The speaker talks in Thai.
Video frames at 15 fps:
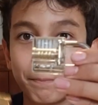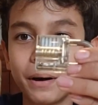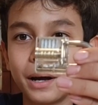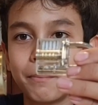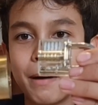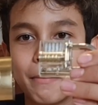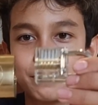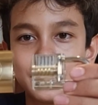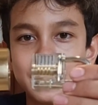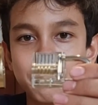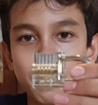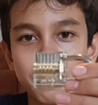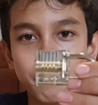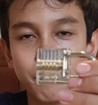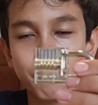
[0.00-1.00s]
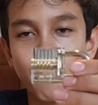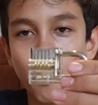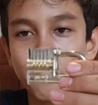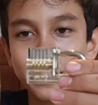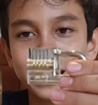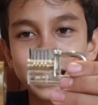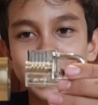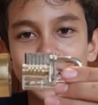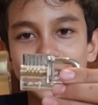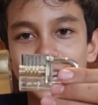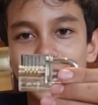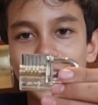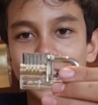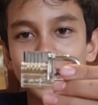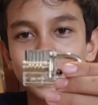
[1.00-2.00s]
จะเปิดแบบที่มันมองไม่ได้เห็น
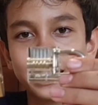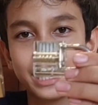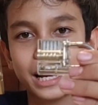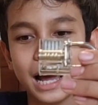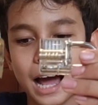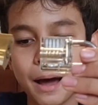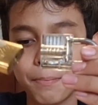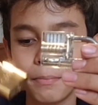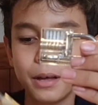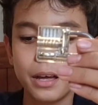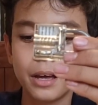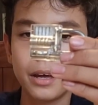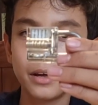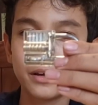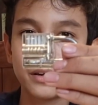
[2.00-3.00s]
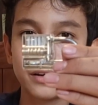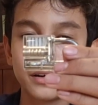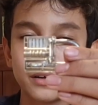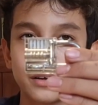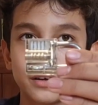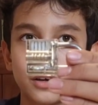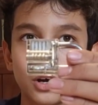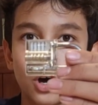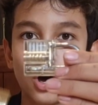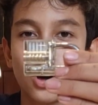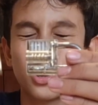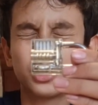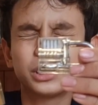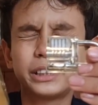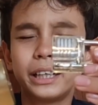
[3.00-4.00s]
อะไรเลยนะครับของจริงเลยข
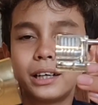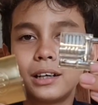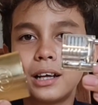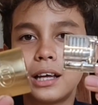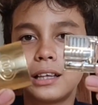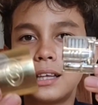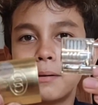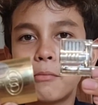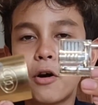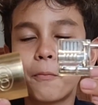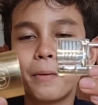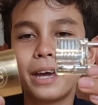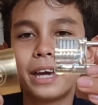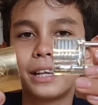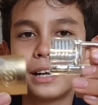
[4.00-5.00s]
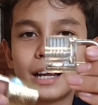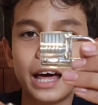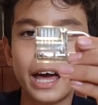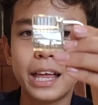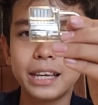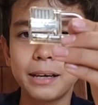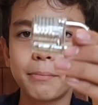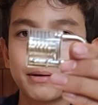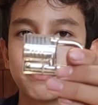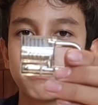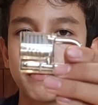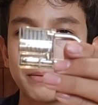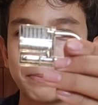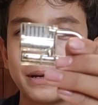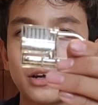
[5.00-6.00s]
องจริงเลยที่มองไม่เห็นอะไรอันนี้
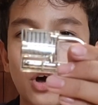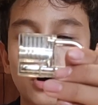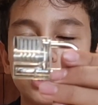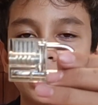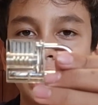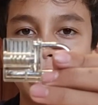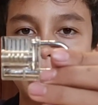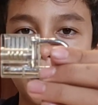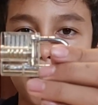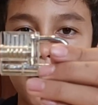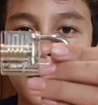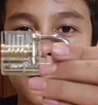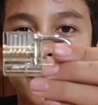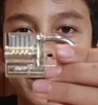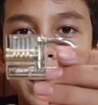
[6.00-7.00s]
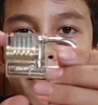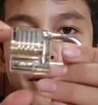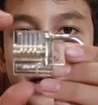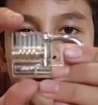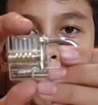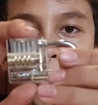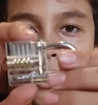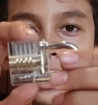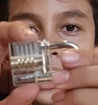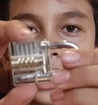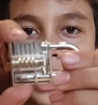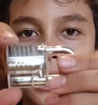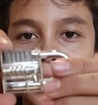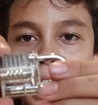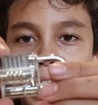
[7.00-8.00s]
มันเป็นของจริงแต่ว่าเราแค่มองเห็น
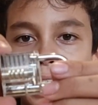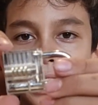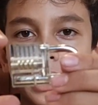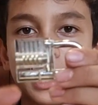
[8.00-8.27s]
ข้างใน